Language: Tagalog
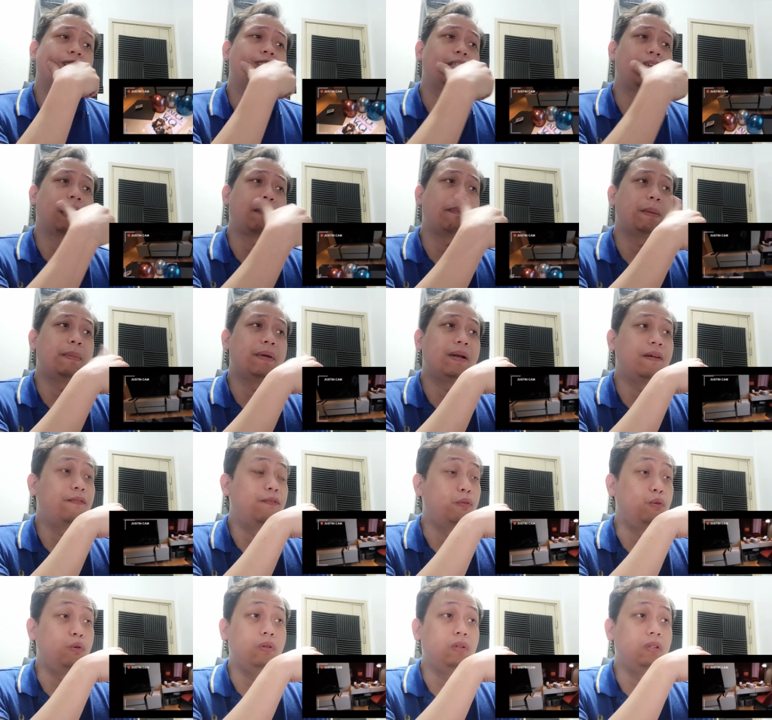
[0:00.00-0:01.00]
Sarap naman
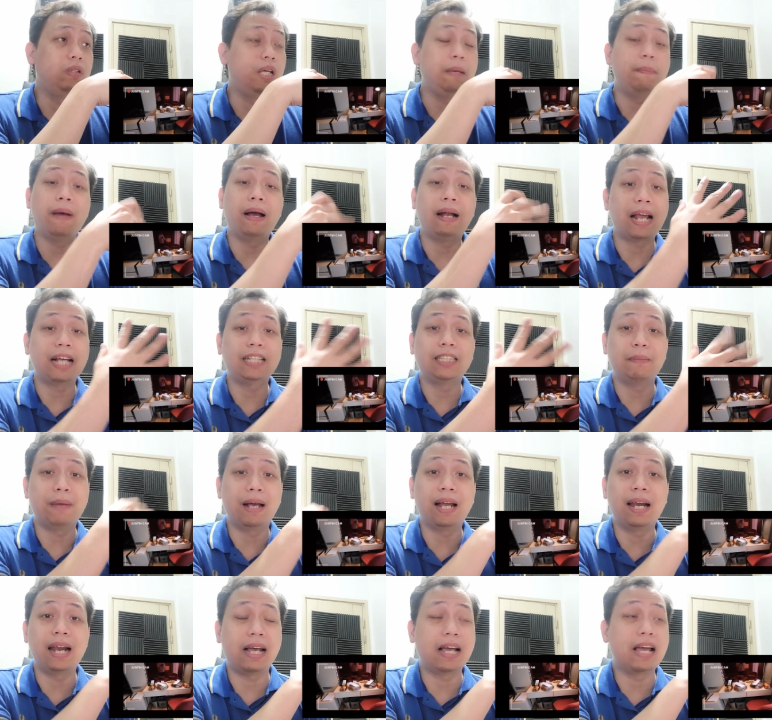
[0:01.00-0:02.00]
ng food. Ibang klase
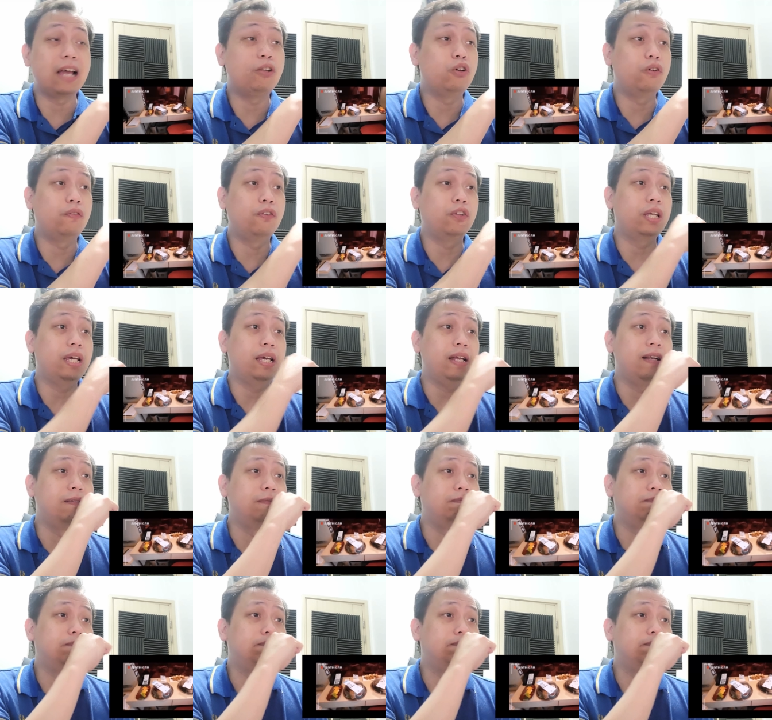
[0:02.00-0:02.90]
magalaga ng Wow!